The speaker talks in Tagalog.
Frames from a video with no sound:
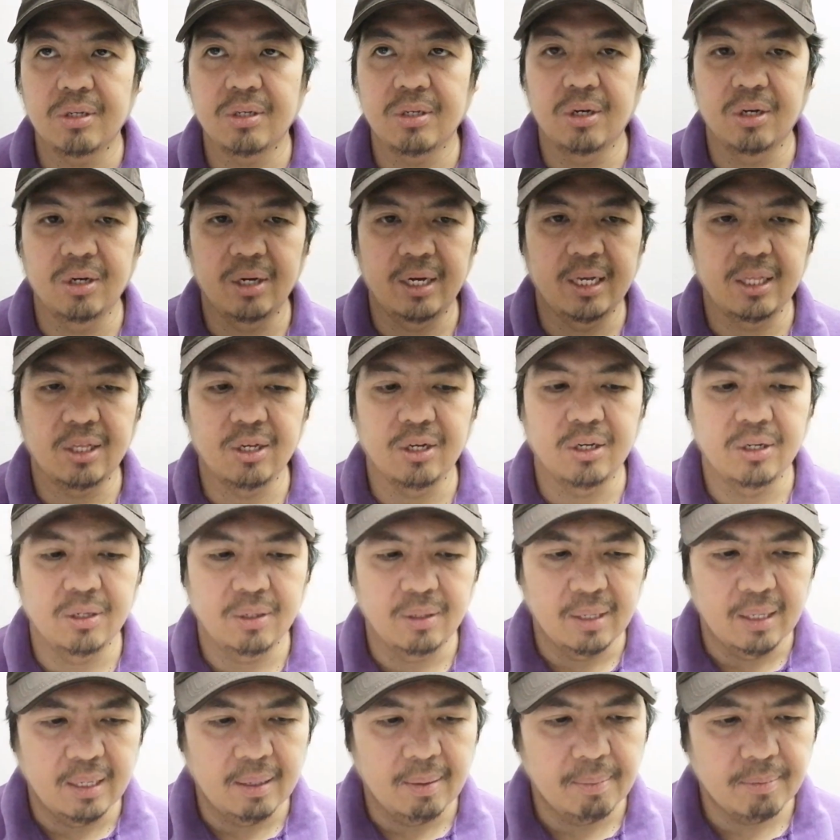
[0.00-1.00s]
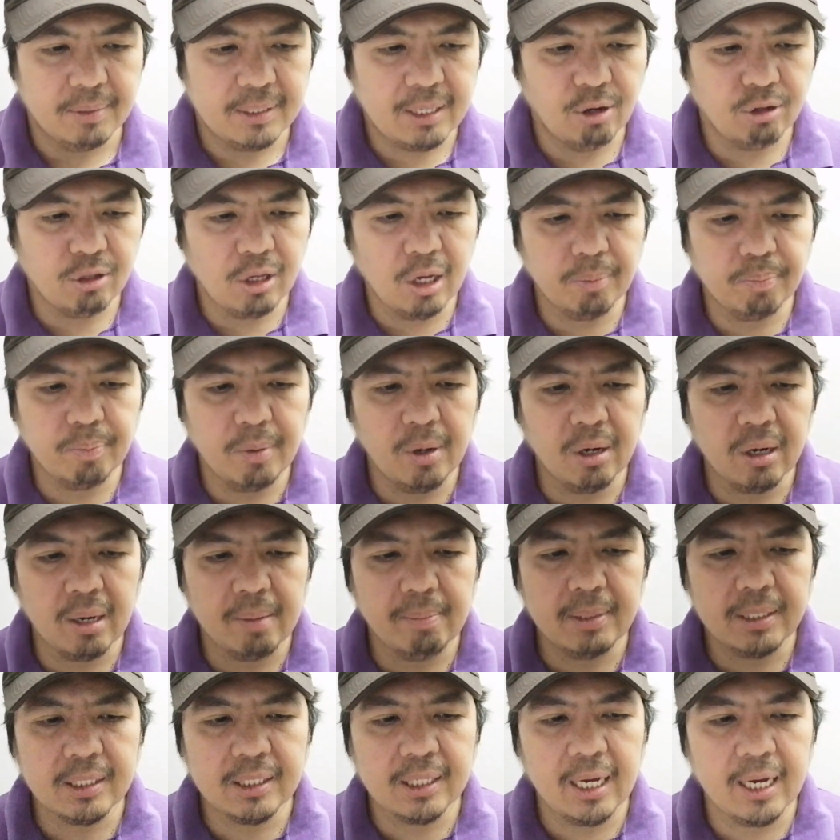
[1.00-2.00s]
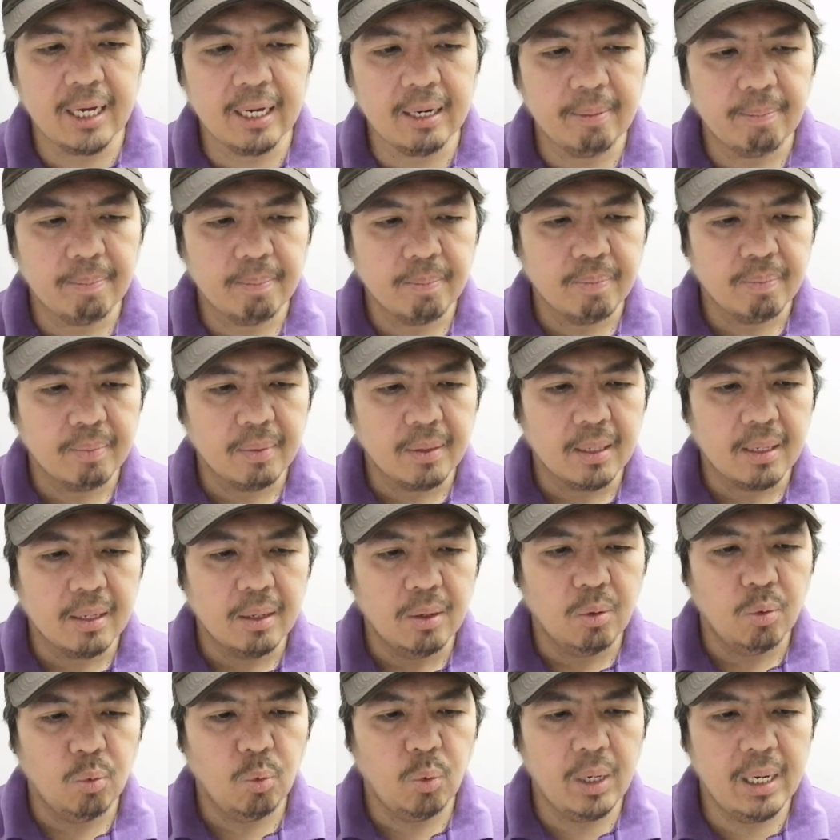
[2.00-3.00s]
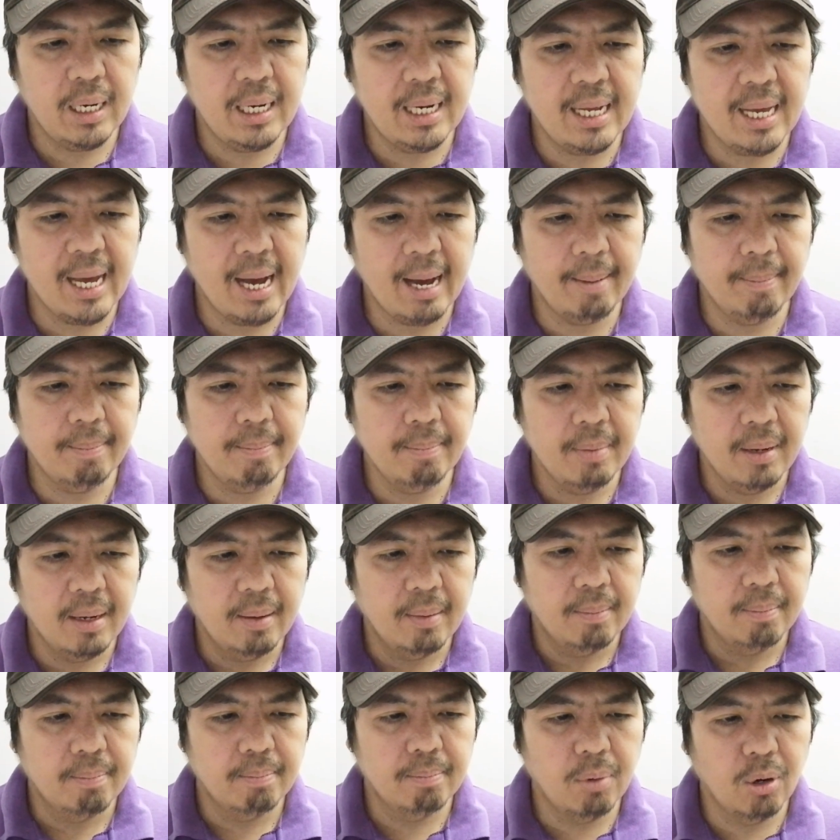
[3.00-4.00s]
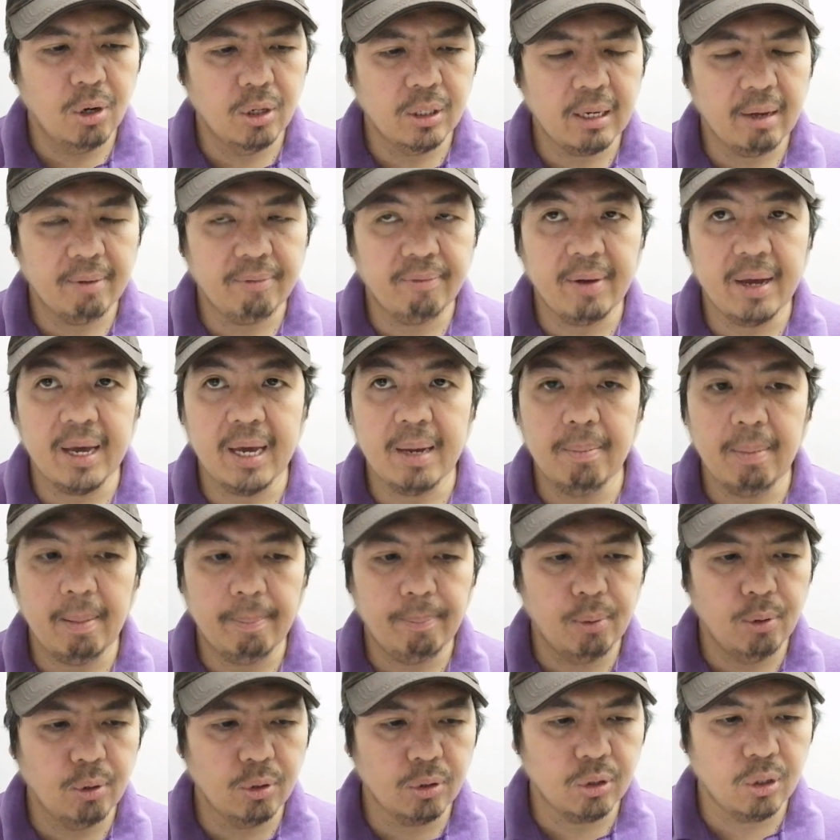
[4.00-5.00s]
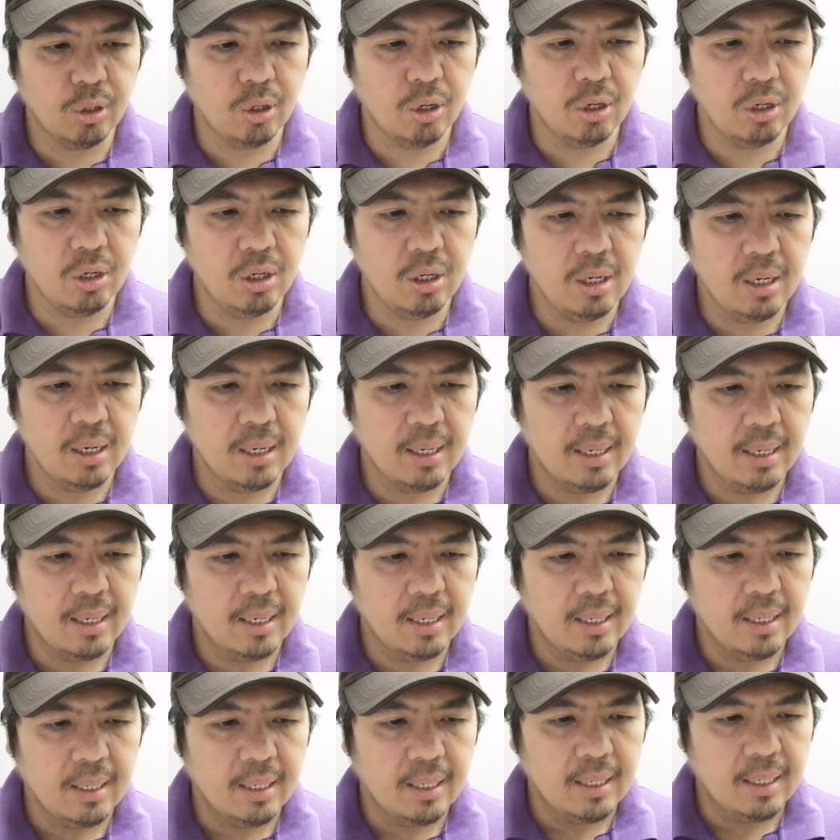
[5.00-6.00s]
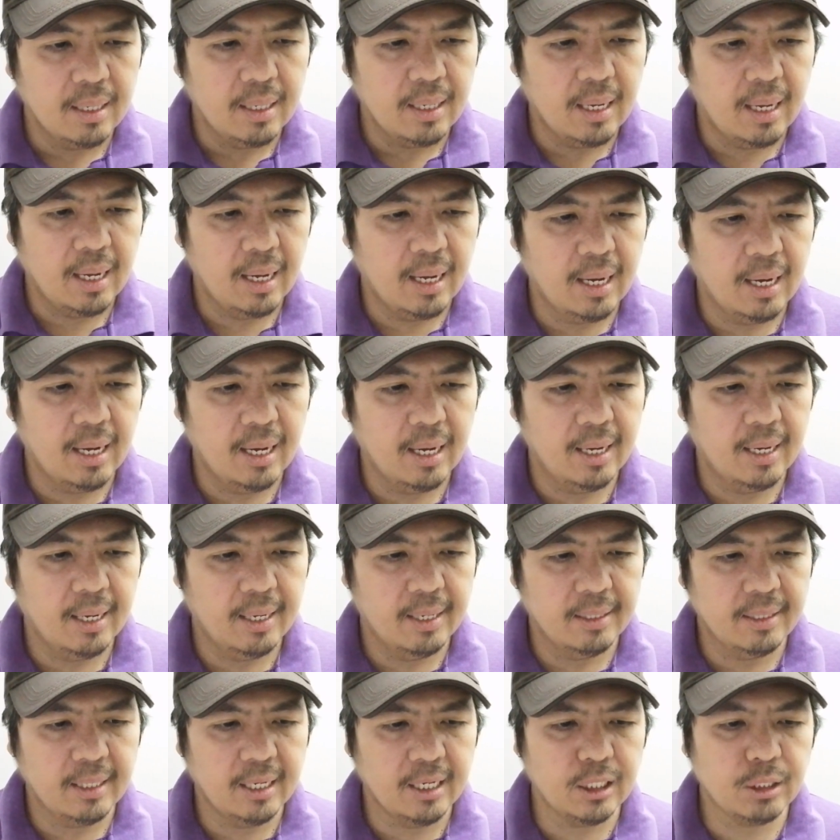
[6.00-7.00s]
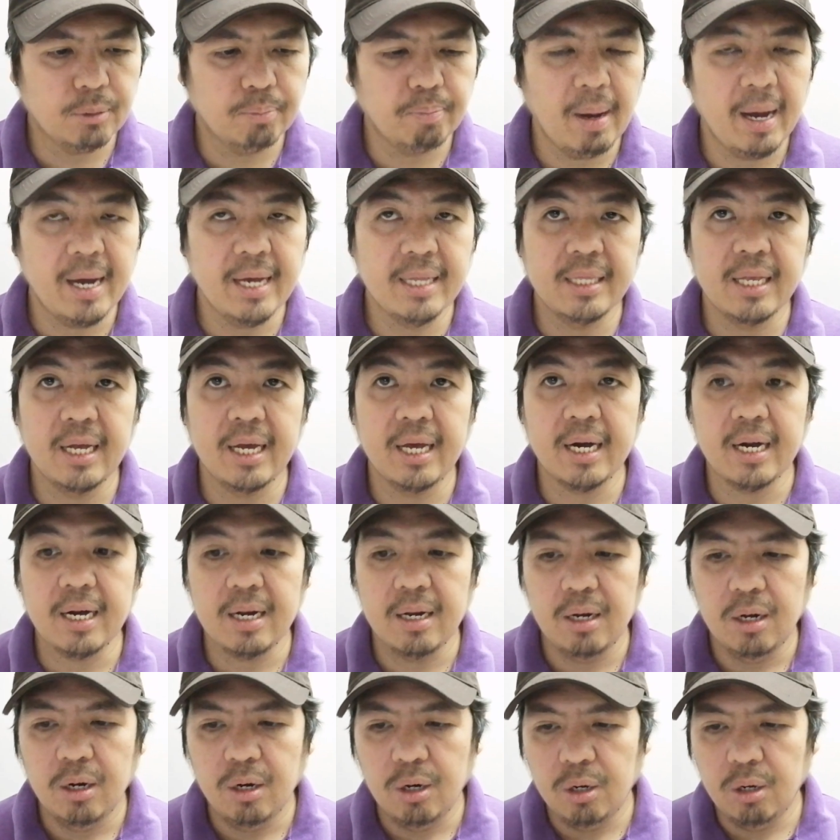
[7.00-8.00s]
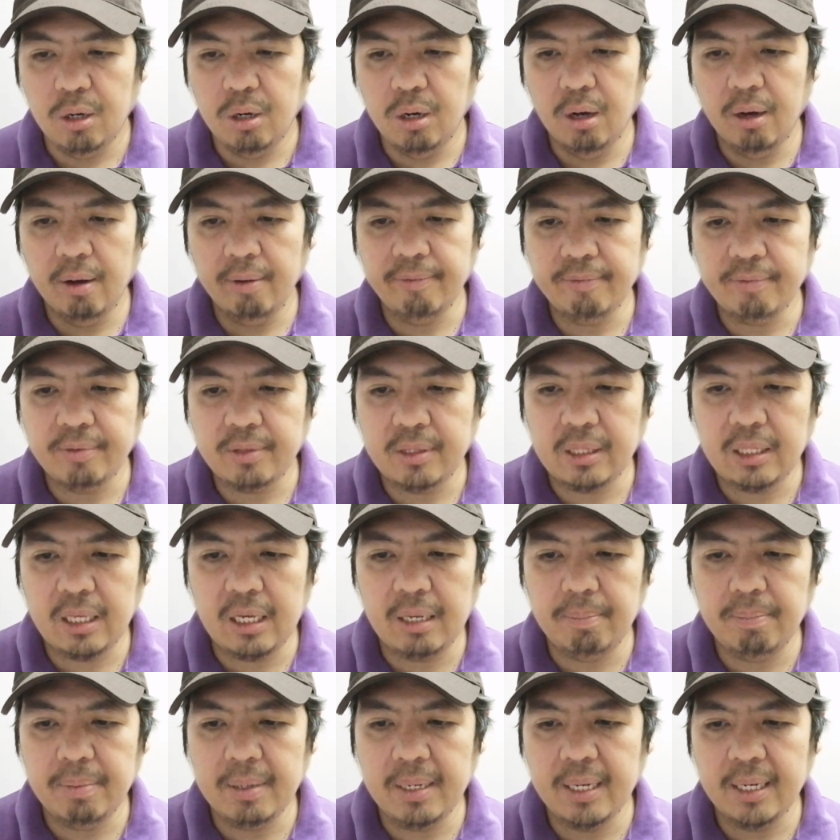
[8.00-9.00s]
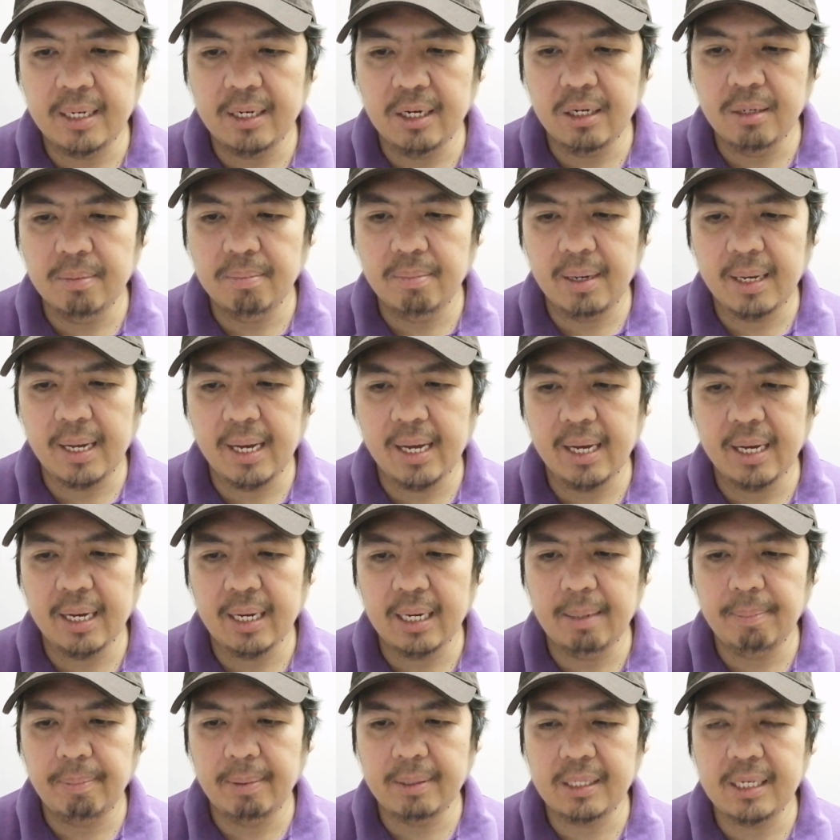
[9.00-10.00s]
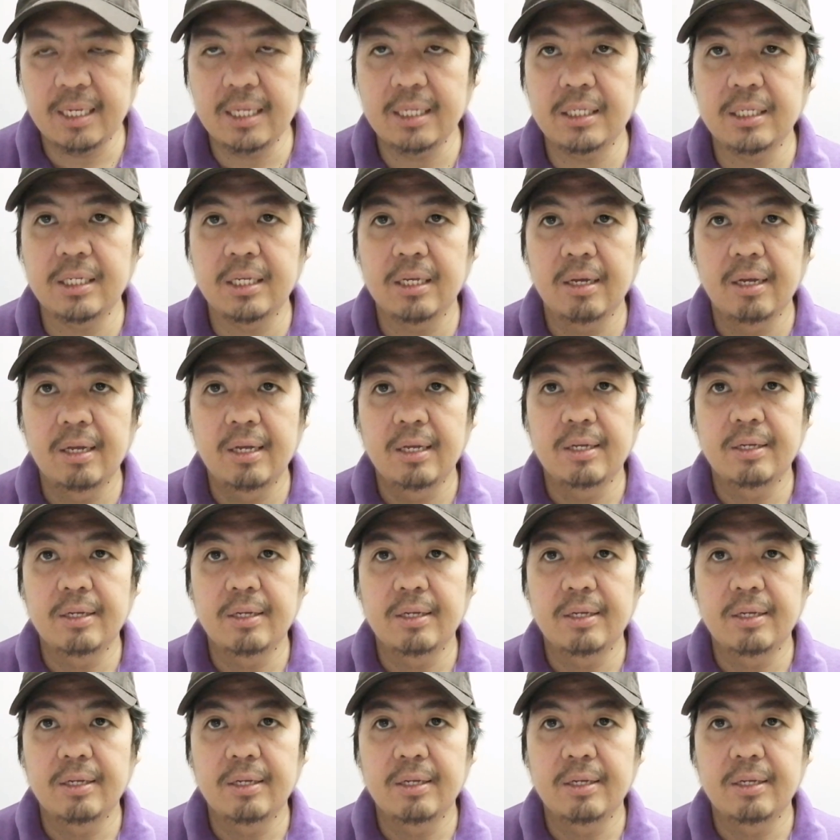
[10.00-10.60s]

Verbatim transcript: So ito, shout out po kay Mr. William Bonafe, Maputol, uh, ng Spider, Love, TV, ano, mga kalapatids.